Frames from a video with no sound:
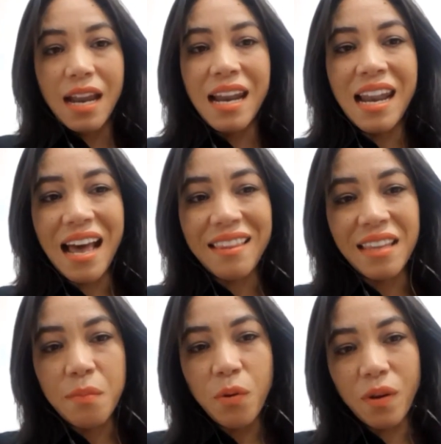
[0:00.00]
La
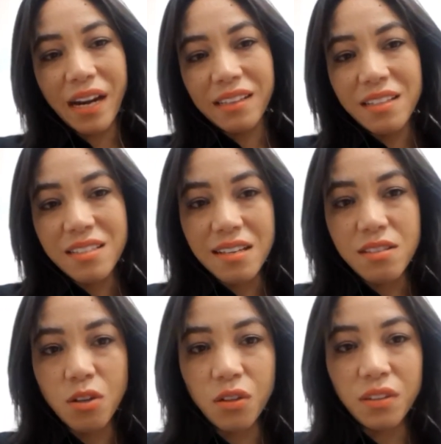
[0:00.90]

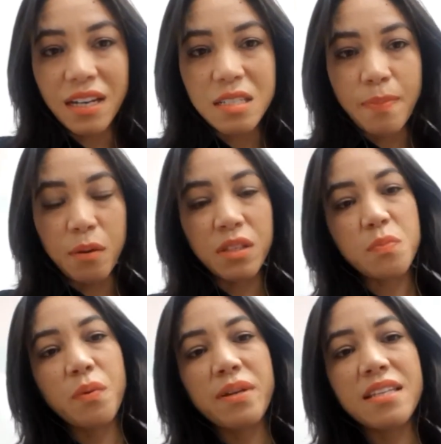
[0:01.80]
democratización de las
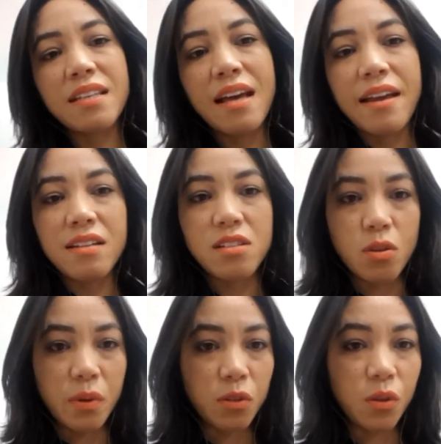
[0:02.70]
pautas publicitarias y
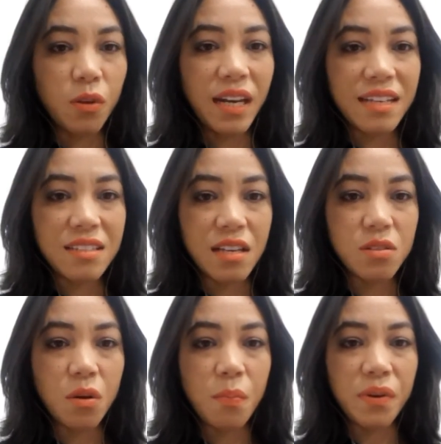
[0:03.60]
sobre todo el
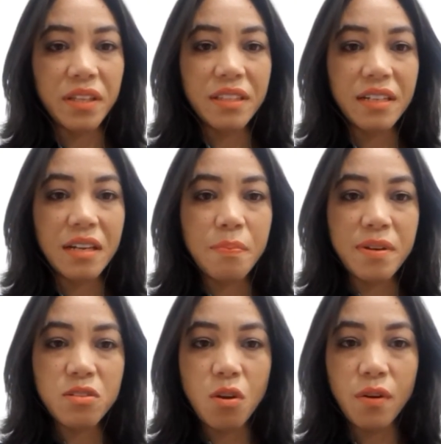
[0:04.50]
acceso que pueden tener
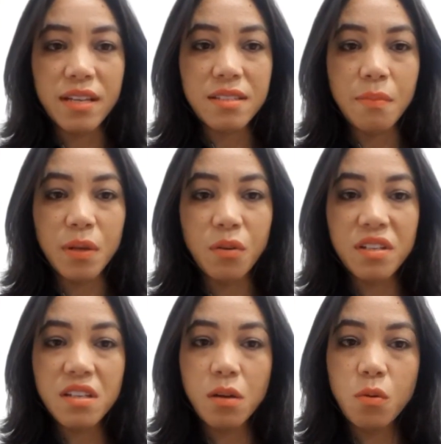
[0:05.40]
personas de
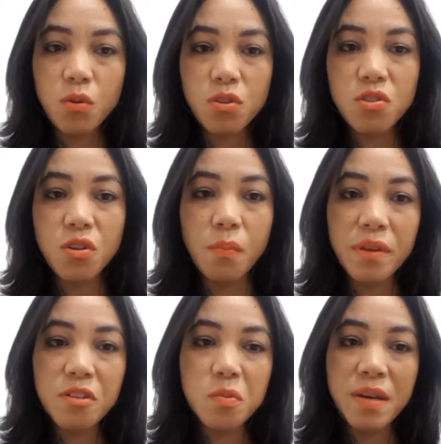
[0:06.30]
menores recursos y con
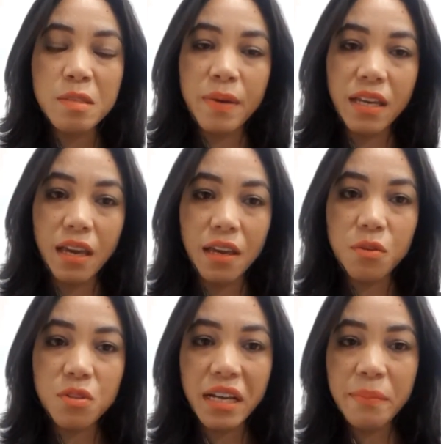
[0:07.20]
medios más
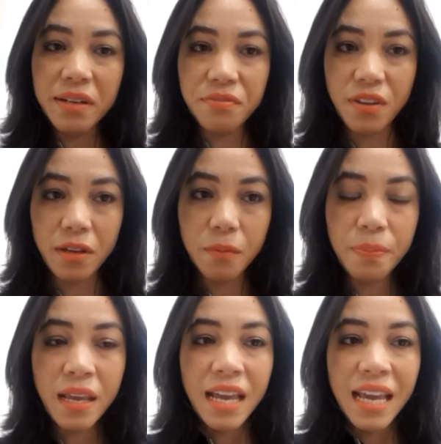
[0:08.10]
pequeños. ¿A qué me refiero?
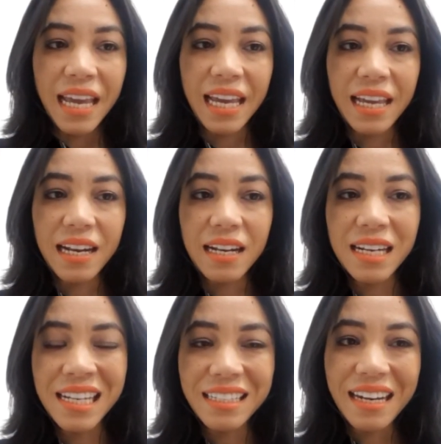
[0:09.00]
El
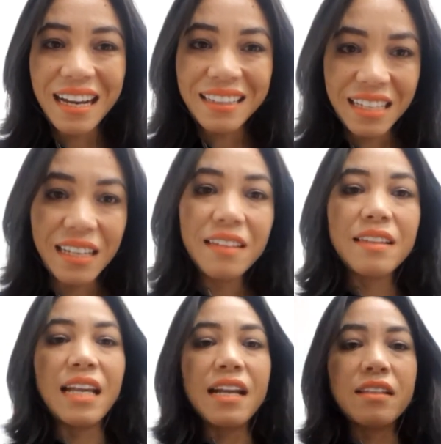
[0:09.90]
literal D
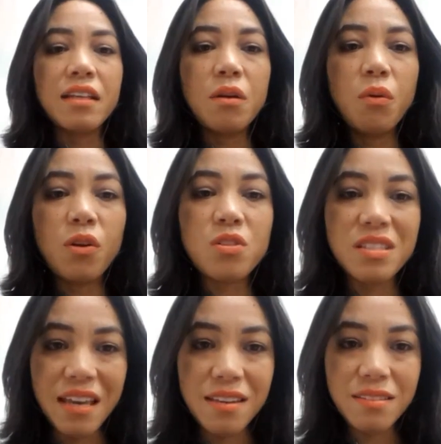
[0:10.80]
del artículo
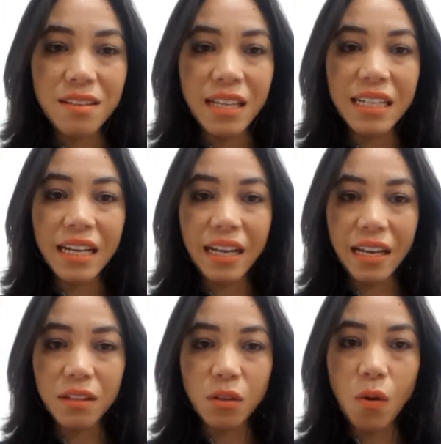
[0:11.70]
6 del
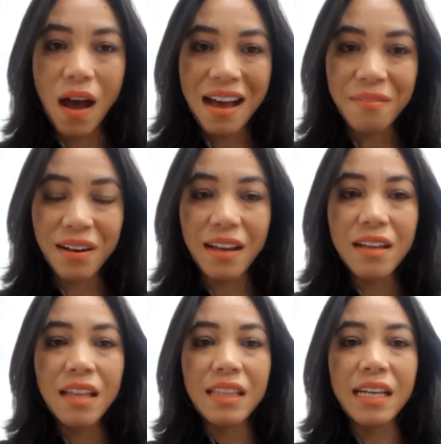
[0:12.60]
decreto habla
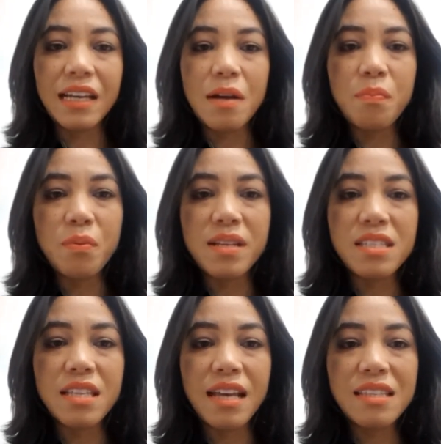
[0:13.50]
de que la
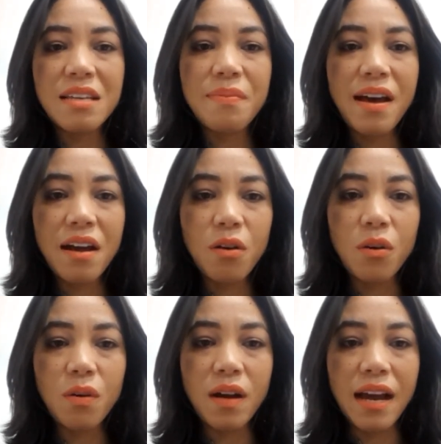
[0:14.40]
publicidad se va a
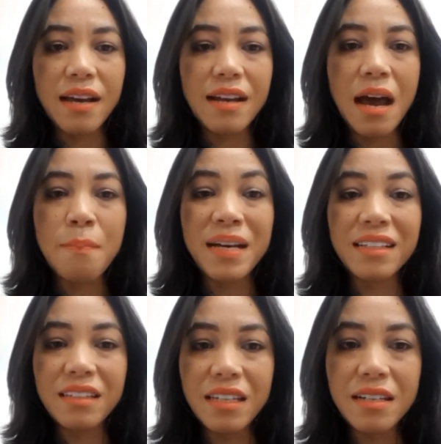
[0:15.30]
colocar a
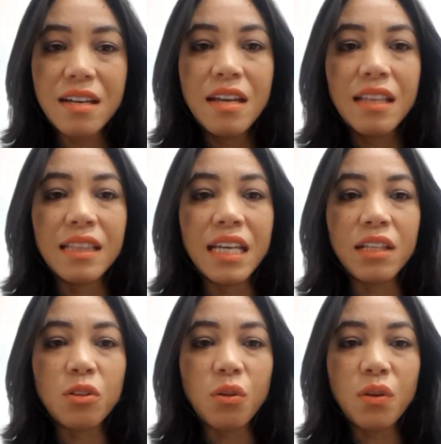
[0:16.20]
partir
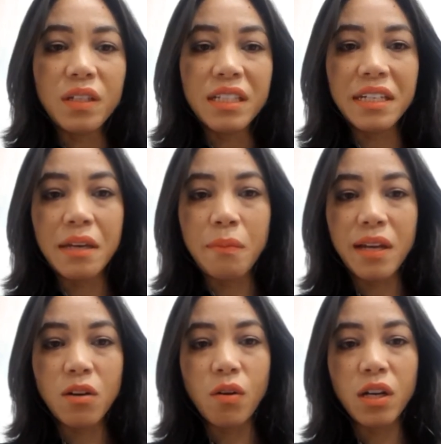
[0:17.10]
de todo lo que tiene que
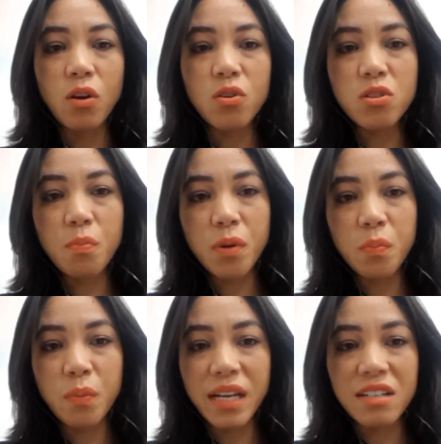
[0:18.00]
ver con el costo
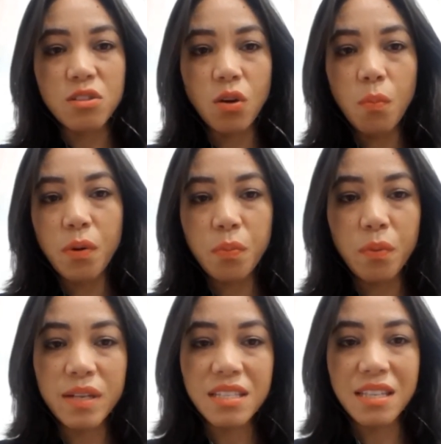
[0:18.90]
por publicación o por
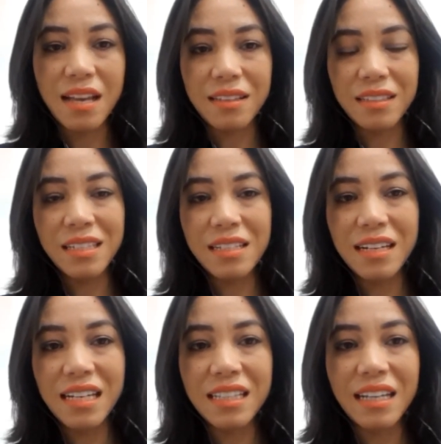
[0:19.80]
publicidad. Y
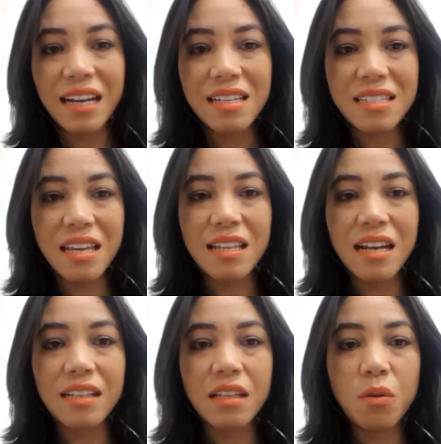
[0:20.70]
el literal C
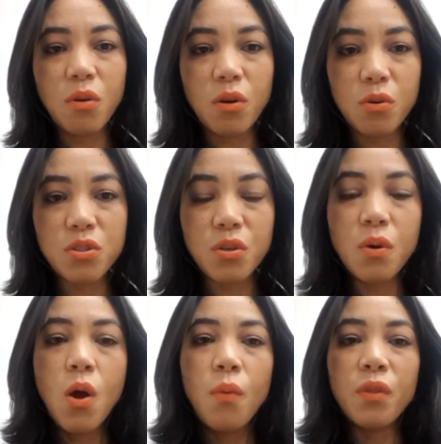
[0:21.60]
del artículo
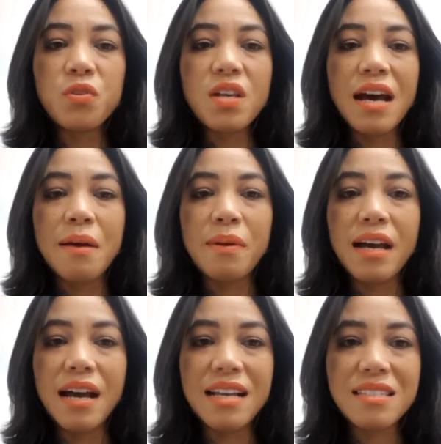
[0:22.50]
8 nos
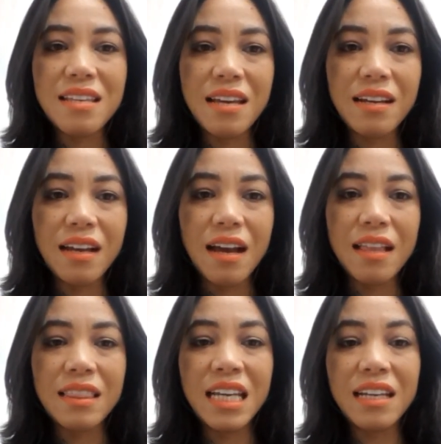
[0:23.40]
habla
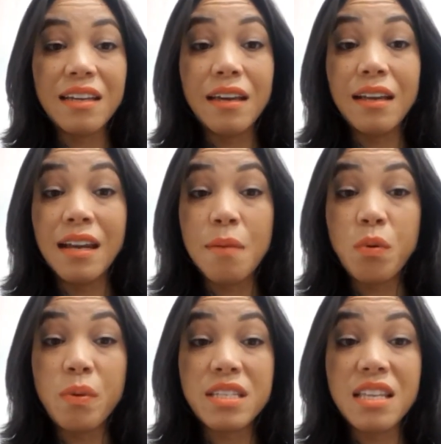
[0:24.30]
acerca de que la
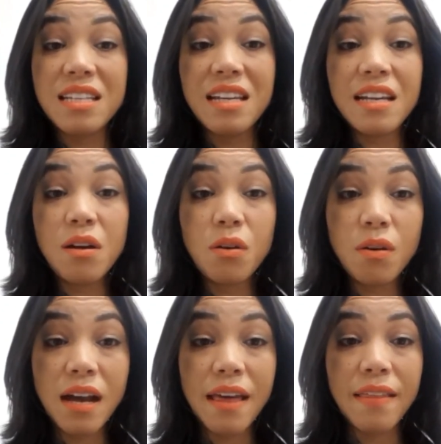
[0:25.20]
publicidad sería
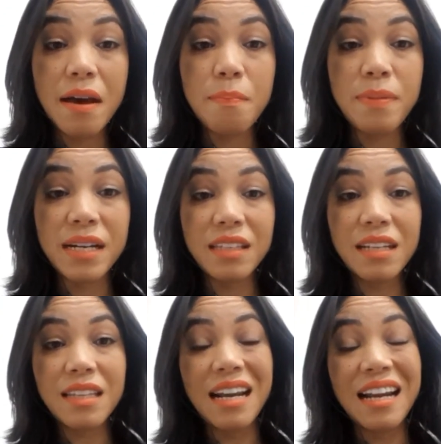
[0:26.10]
colocada a
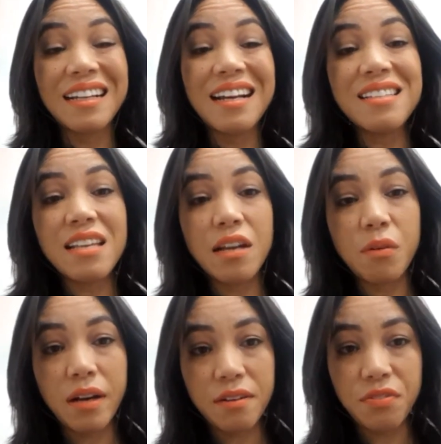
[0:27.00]
partir del alcance
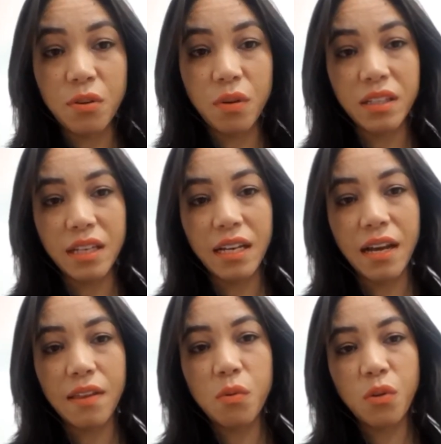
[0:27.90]
geográfico que tiene
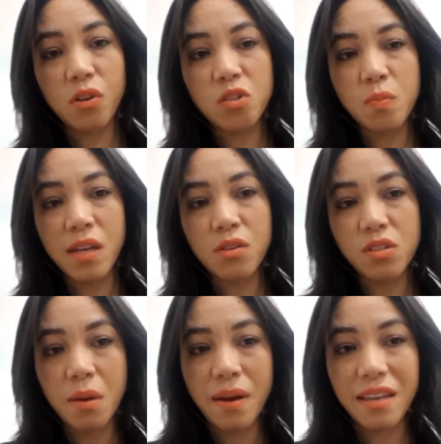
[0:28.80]
cada uno de los
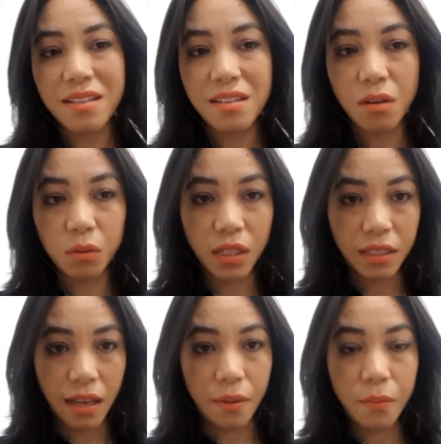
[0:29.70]
medios que vaya a ser
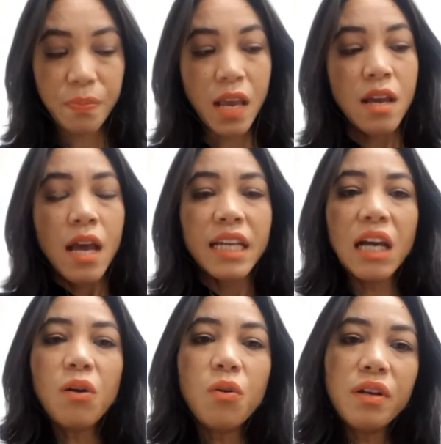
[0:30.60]
contratado.
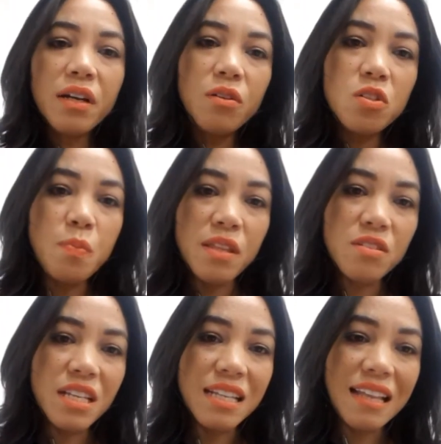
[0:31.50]
¿Qué ocurre con los
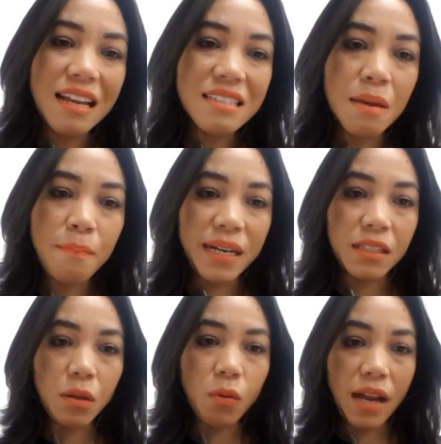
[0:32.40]
medios digitales en
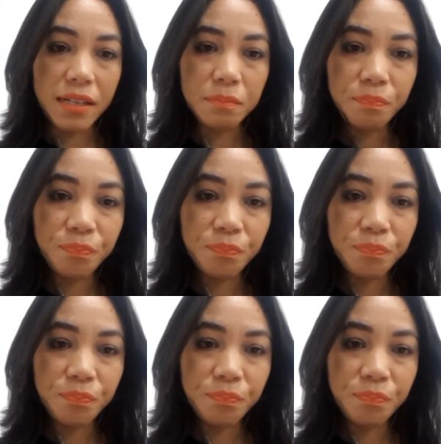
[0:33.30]
particular?